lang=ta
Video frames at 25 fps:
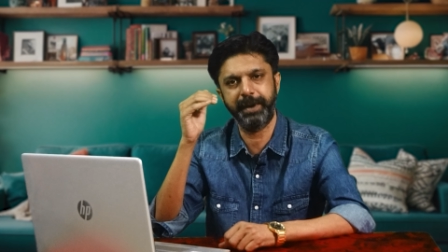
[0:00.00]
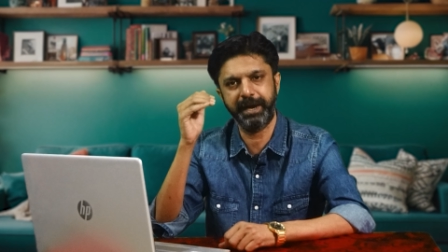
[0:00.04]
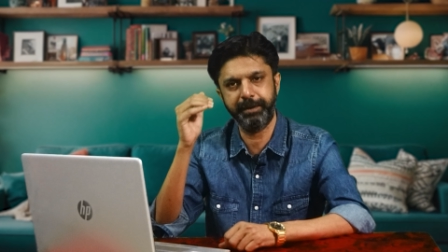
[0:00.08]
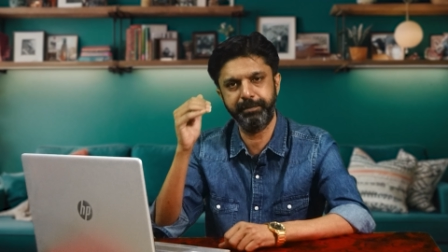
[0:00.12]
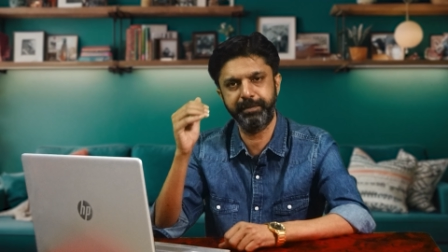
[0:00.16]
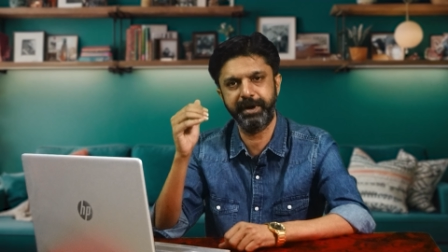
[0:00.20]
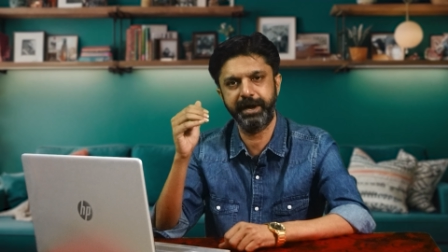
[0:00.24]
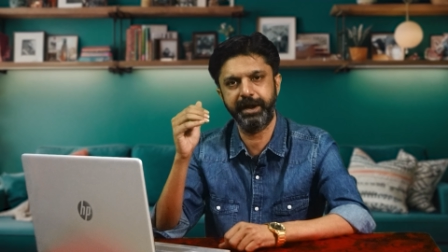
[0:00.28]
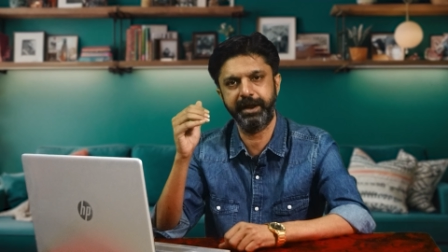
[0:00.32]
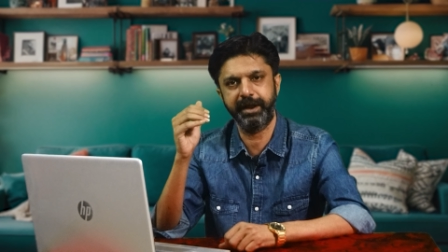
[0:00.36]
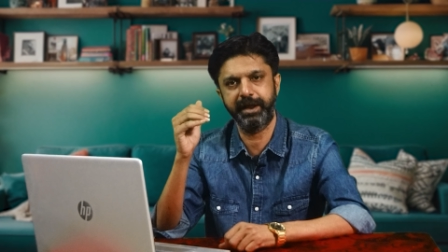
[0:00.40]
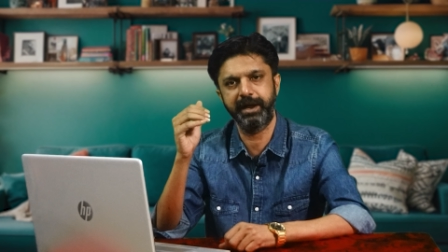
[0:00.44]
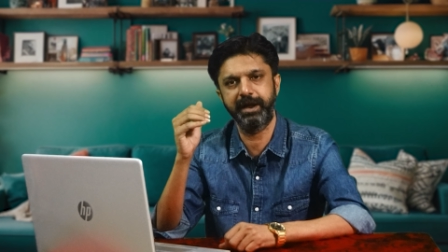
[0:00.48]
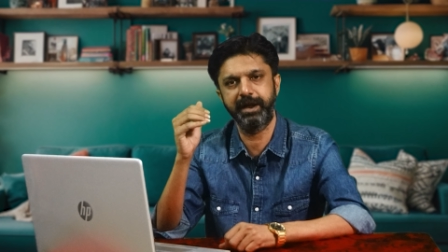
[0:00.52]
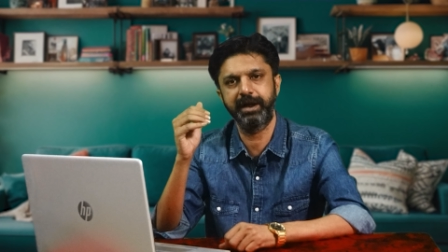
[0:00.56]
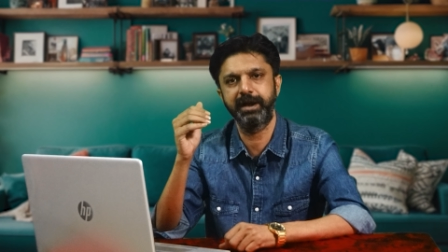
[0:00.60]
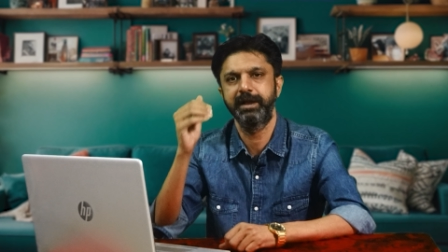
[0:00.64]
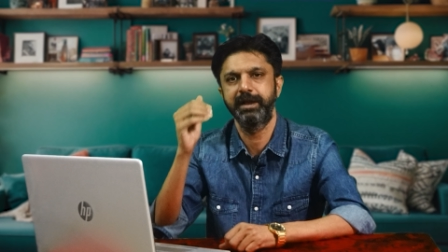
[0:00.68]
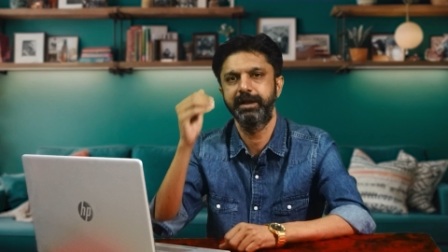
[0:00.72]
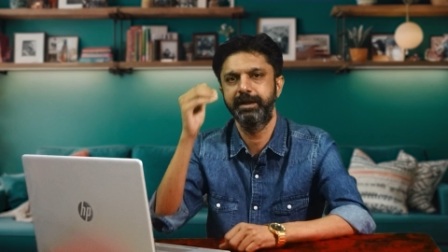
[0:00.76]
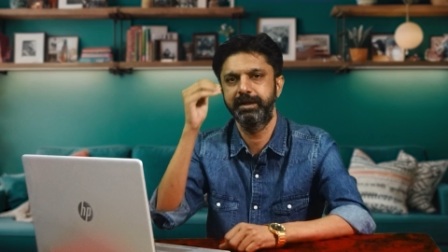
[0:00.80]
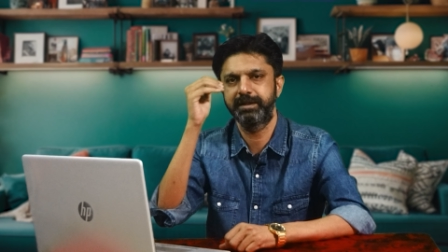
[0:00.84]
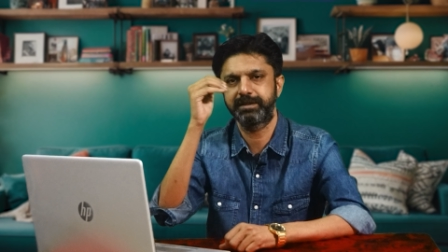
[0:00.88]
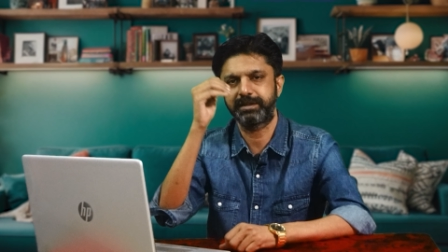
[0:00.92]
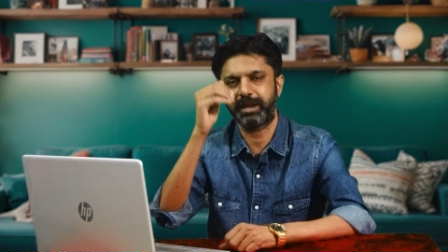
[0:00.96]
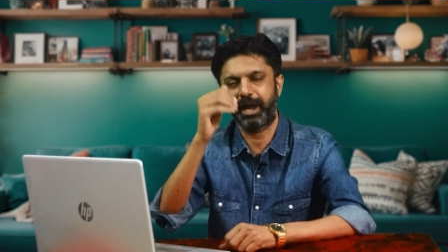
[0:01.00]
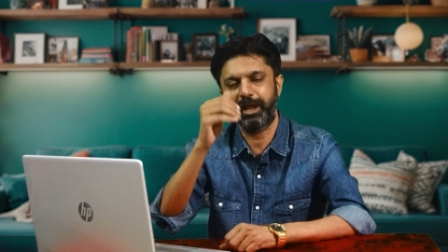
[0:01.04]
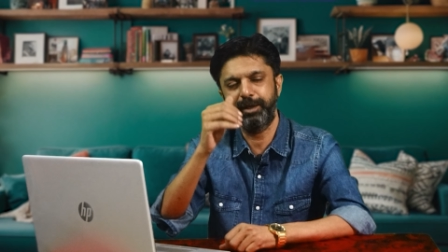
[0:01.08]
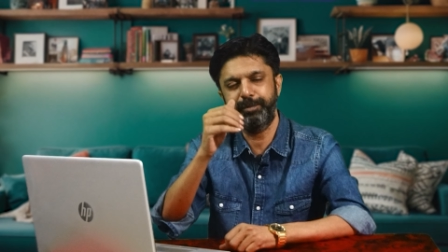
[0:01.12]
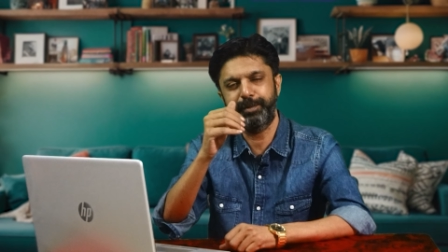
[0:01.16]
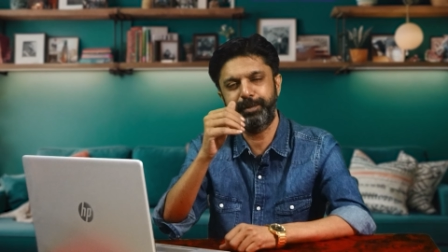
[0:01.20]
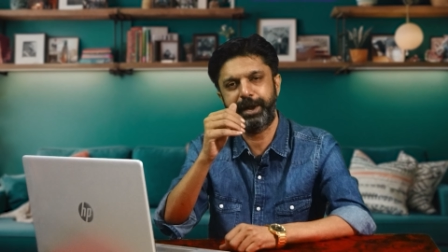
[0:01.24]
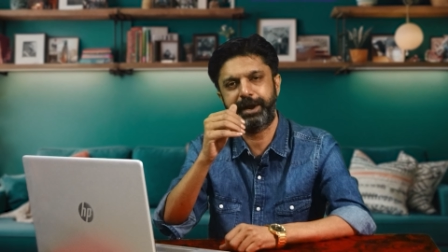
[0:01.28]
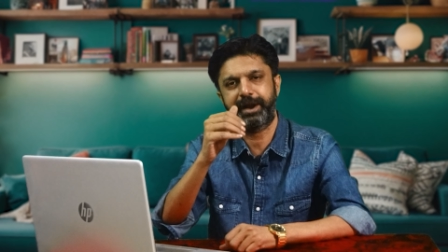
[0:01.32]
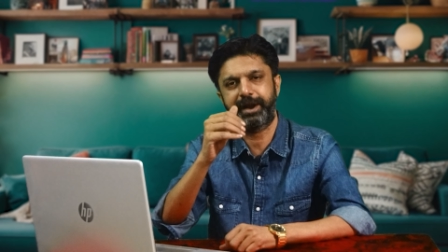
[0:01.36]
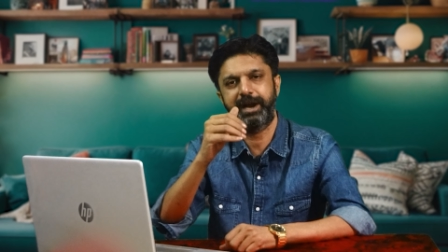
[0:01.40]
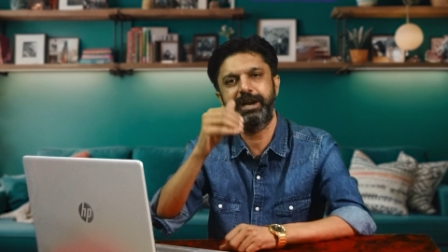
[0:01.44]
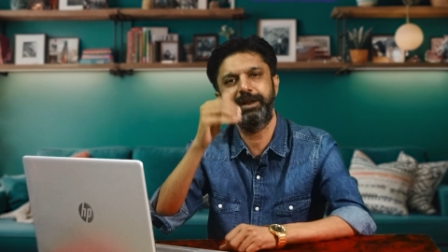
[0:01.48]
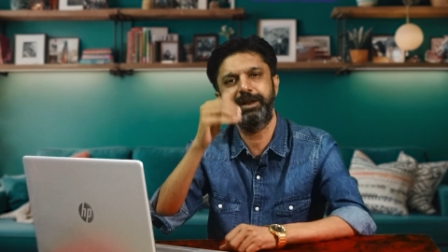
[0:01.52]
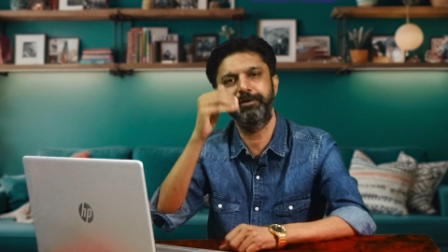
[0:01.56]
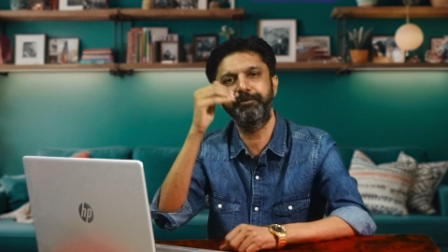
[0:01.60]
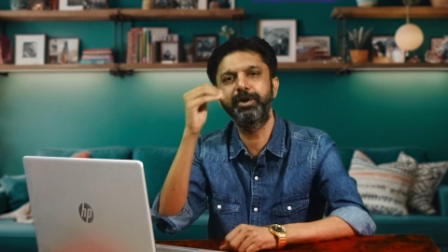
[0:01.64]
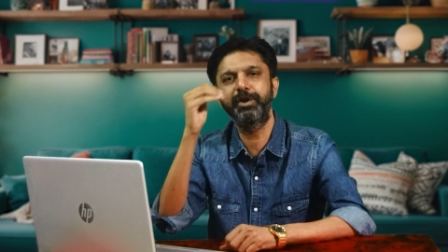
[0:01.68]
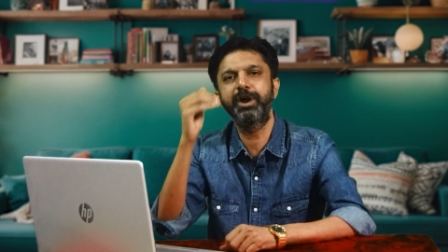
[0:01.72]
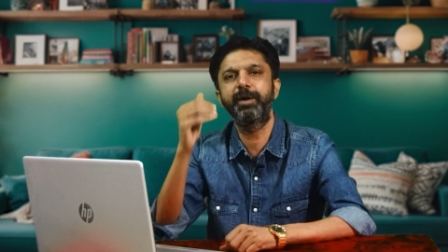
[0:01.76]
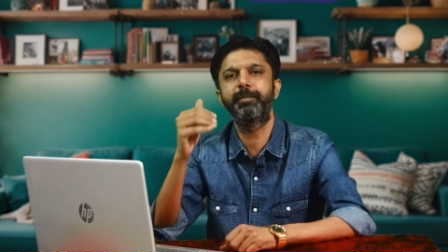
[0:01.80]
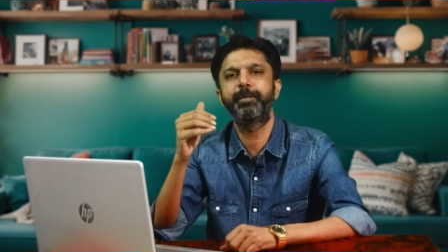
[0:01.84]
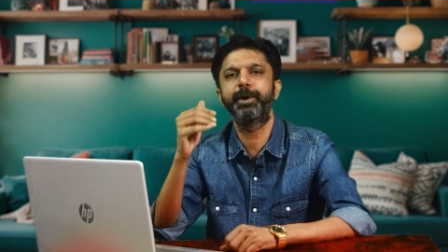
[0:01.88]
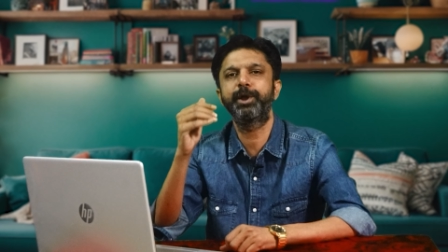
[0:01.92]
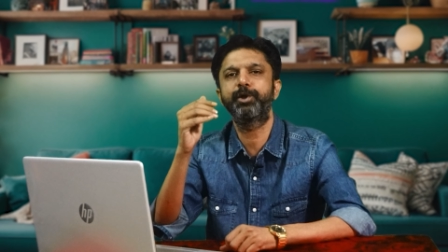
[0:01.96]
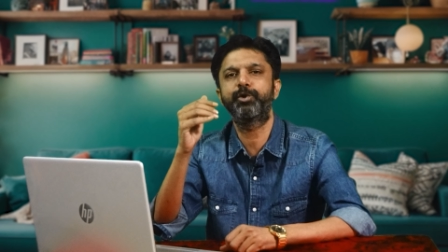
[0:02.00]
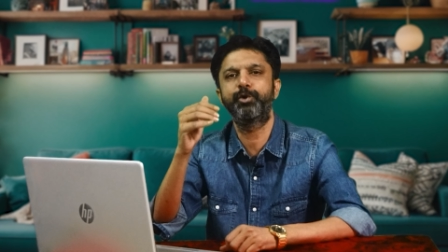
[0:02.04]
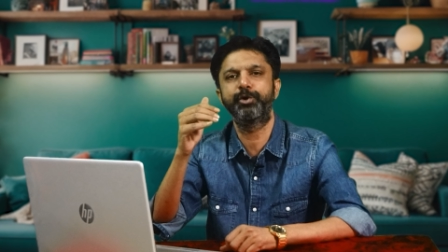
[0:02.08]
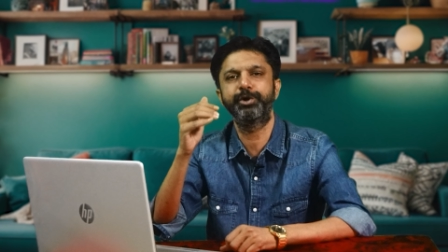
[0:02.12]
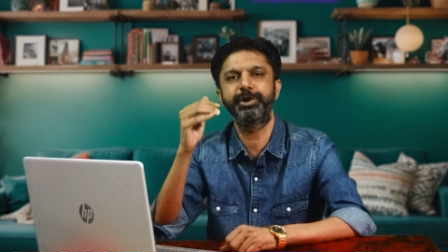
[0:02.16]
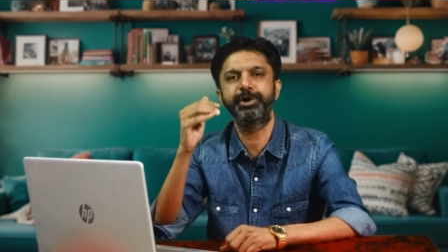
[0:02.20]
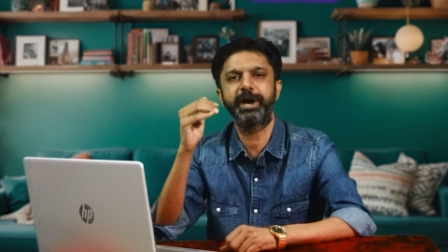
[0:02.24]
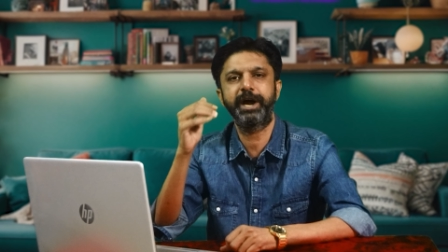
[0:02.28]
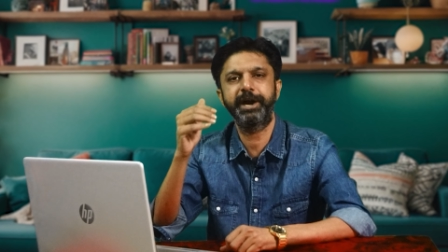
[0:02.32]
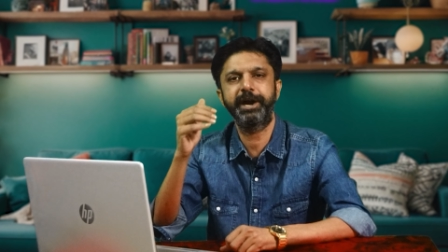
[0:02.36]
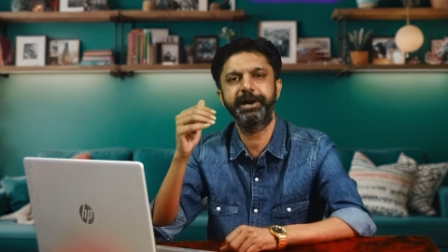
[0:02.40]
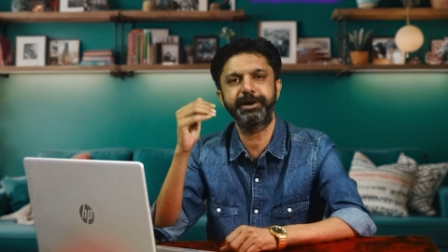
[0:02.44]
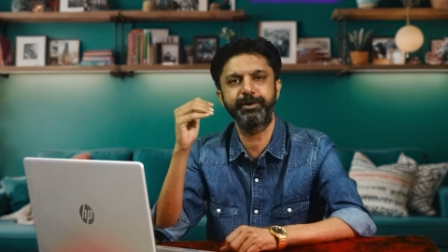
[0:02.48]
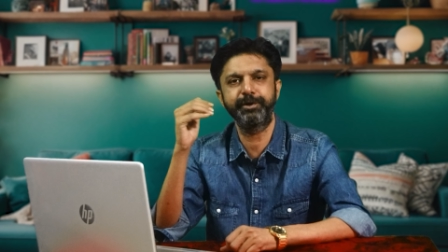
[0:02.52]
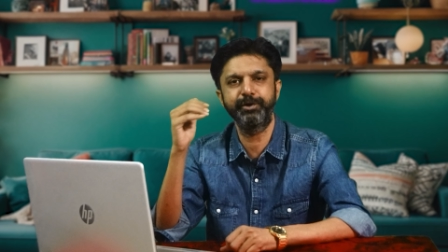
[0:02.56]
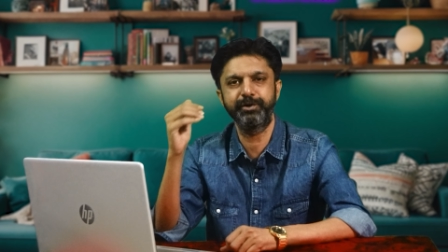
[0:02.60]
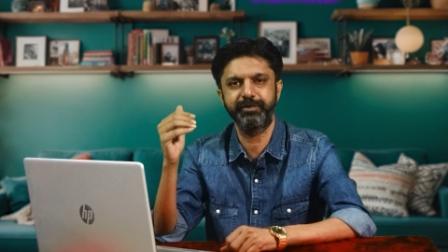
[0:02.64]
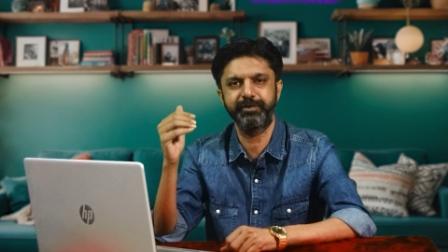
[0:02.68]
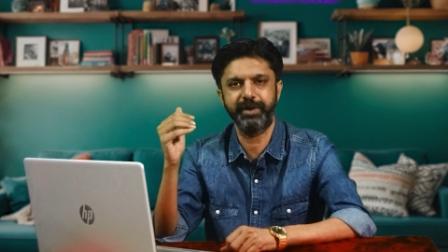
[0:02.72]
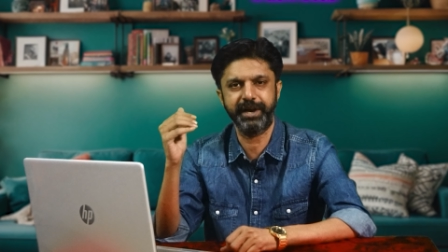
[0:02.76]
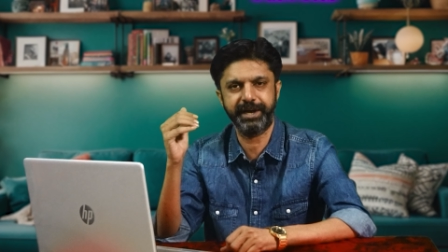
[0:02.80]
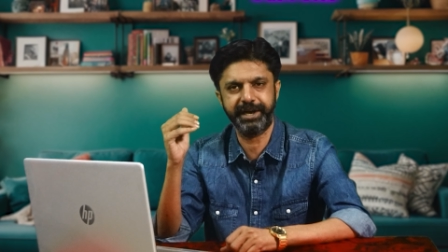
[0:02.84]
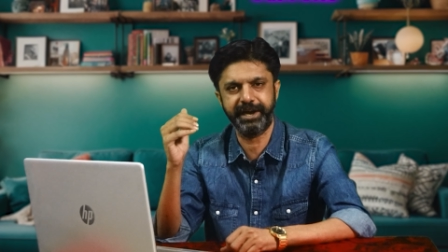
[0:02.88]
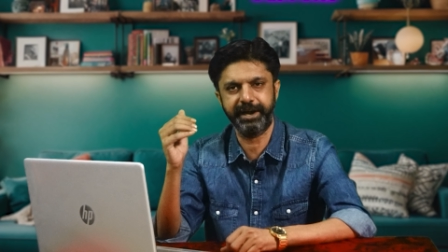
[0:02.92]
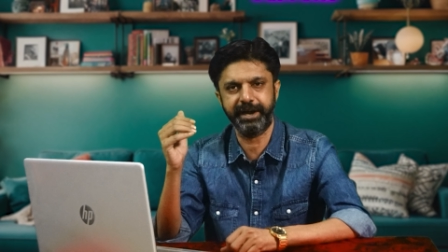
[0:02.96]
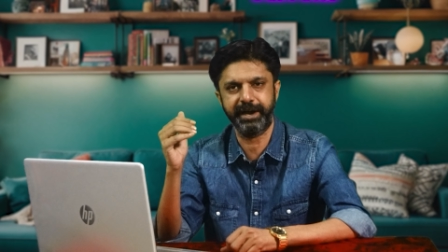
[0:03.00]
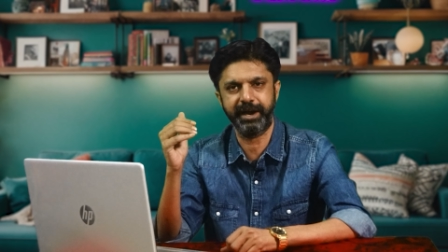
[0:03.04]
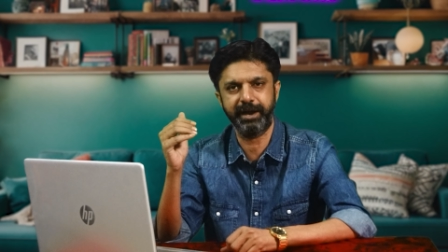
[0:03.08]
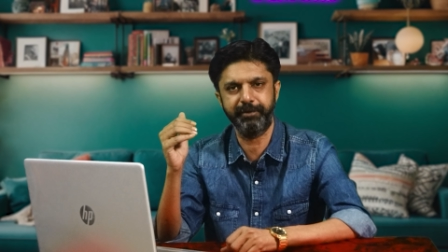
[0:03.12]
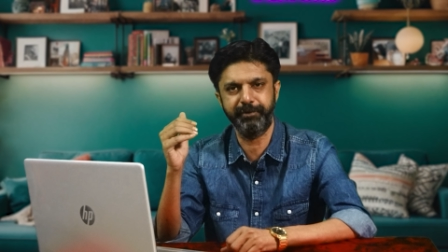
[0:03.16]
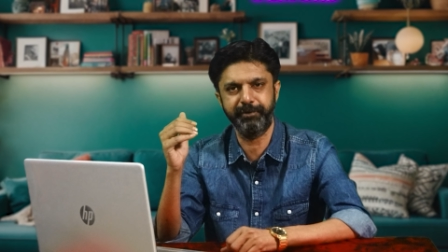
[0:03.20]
பெண்மணிகள் தாய்மார்கள் இவங்க போய் கொண்டாடுற ஒரு வெற்றி